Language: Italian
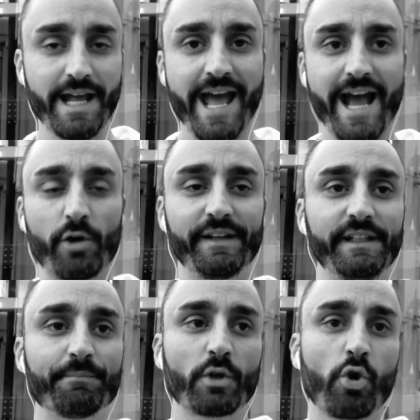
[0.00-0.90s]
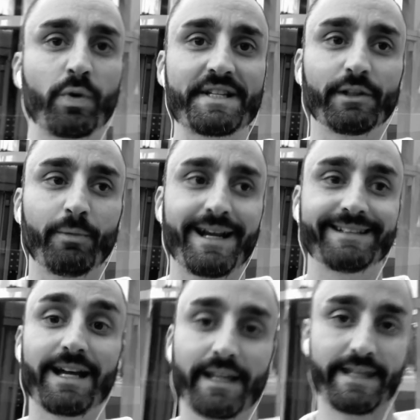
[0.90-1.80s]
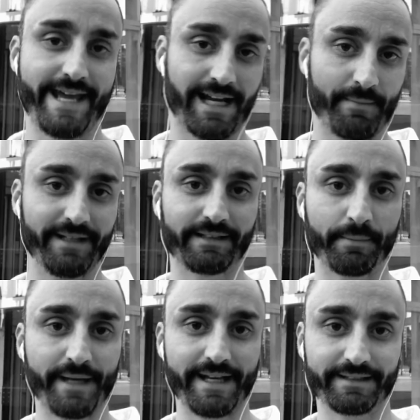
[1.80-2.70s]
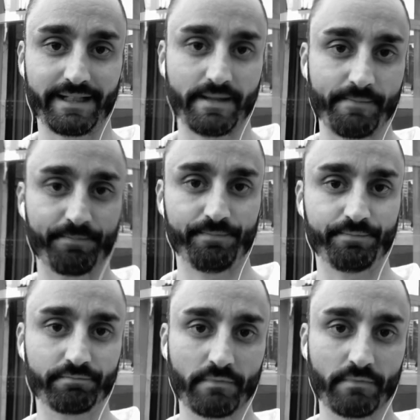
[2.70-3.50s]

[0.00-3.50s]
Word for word: Ecco, vedi, con questa domanda chiaramente aperta, mm,